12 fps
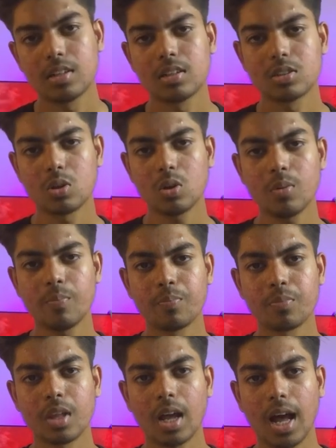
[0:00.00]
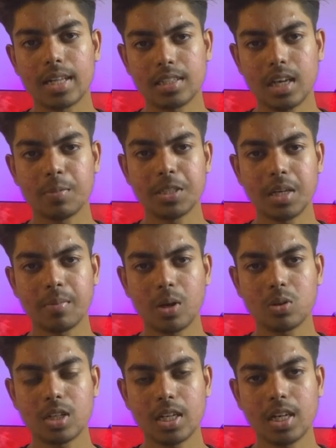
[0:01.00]
সো আজকে আমি যে
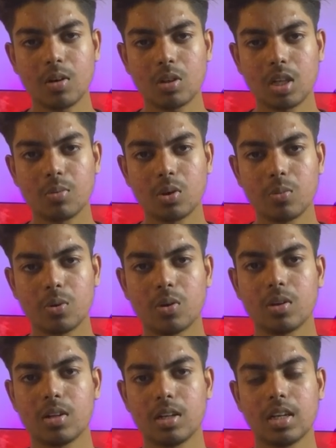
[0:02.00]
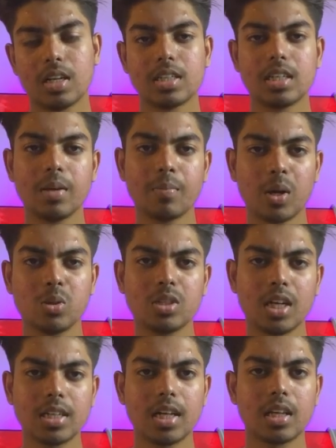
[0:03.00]
মানুষটা নিয়ে কথা বলবো সেই
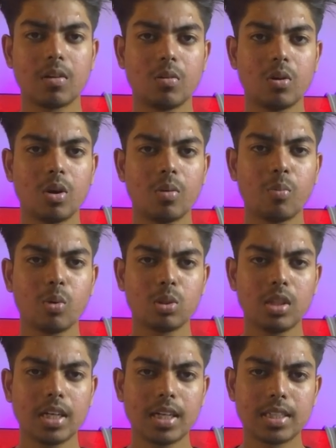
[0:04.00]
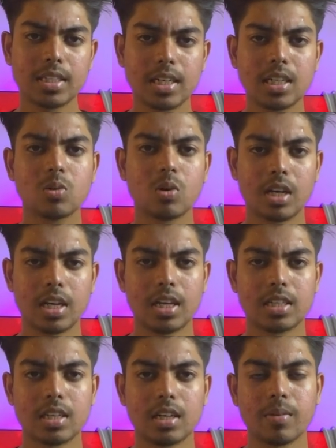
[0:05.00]
মানুষটার সাথেও প্রত্যেকটা জিনিস ঘটে গিয়েছে